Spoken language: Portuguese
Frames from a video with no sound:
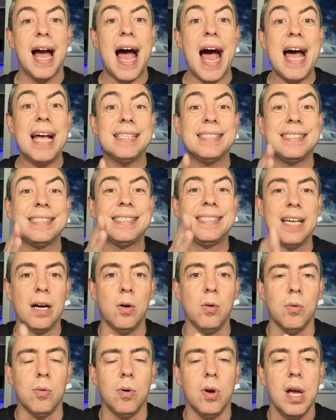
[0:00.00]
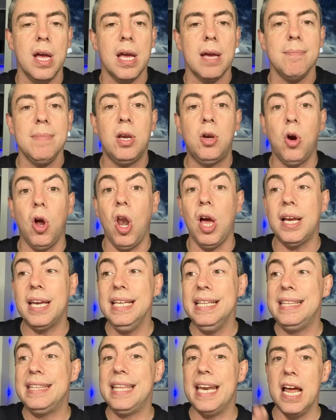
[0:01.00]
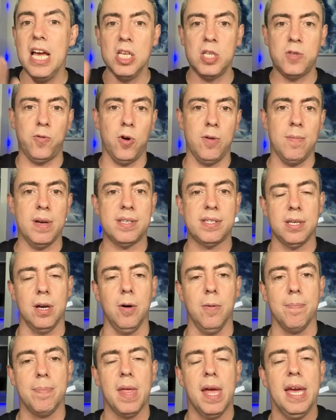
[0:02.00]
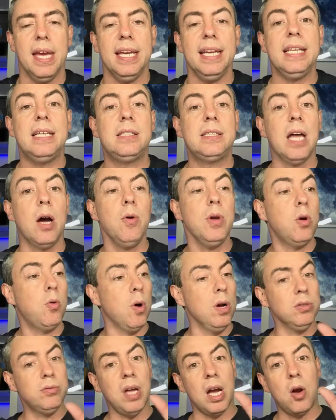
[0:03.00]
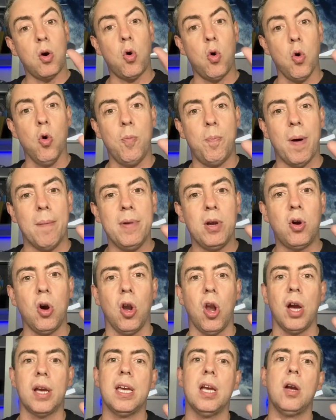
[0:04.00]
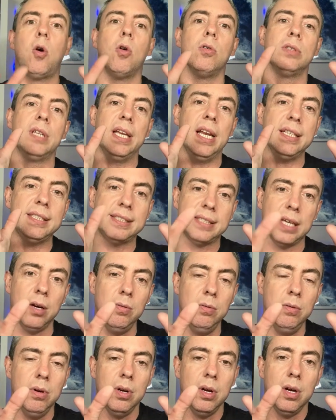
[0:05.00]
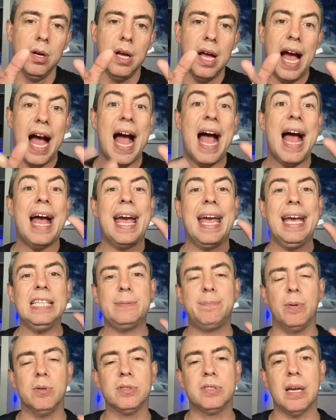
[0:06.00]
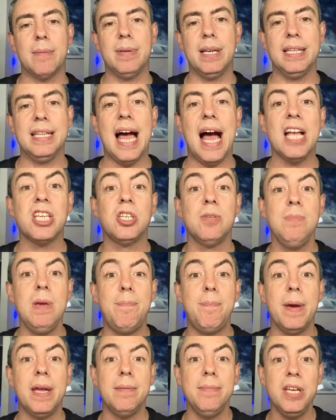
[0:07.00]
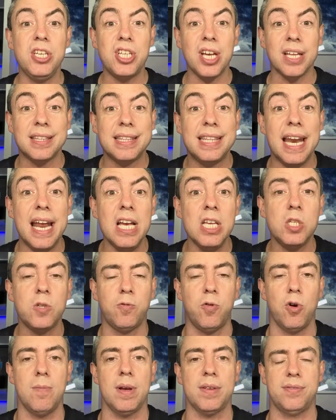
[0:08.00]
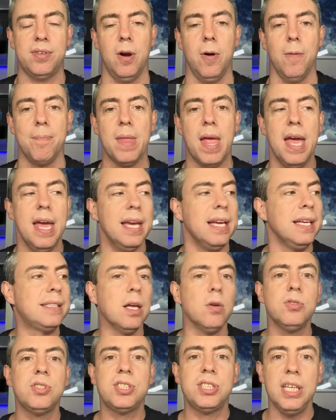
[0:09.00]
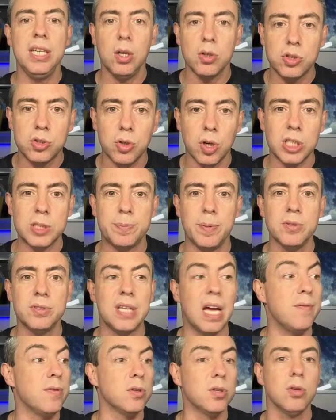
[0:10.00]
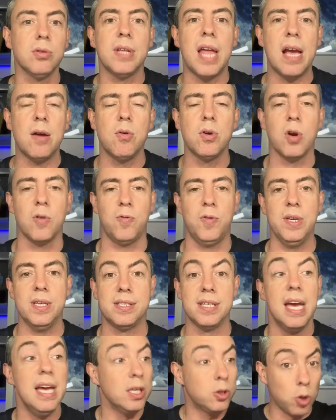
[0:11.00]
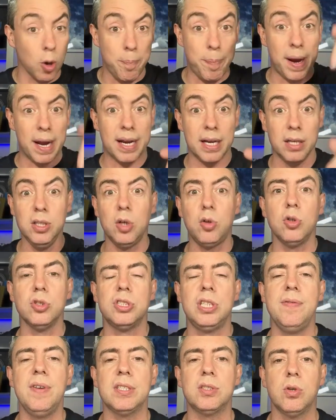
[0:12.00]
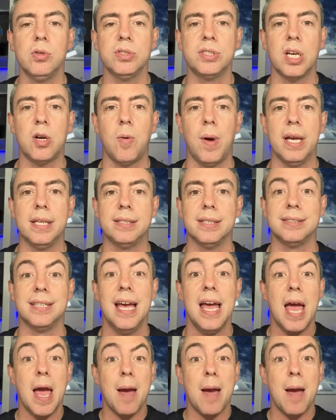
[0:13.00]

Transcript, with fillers: ação me coloca em transformação. Então, enquanto a culpa me coloca em condenação, a responsabilidade me permite a transformação. Então, sim, eu sou responsável, eu não nego o que eu fiz. Estou pagando, inclusive, as consequências.